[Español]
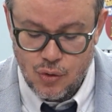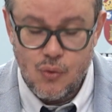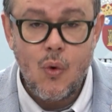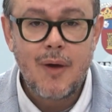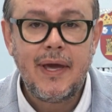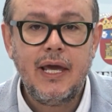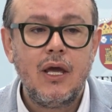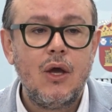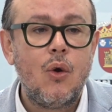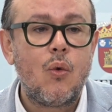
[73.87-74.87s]

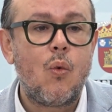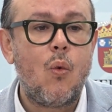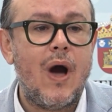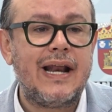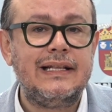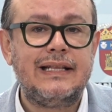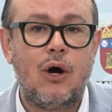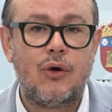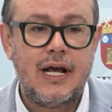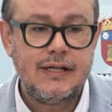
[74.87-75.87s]

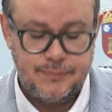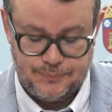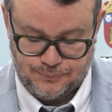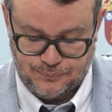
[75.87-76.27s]
9.40 horas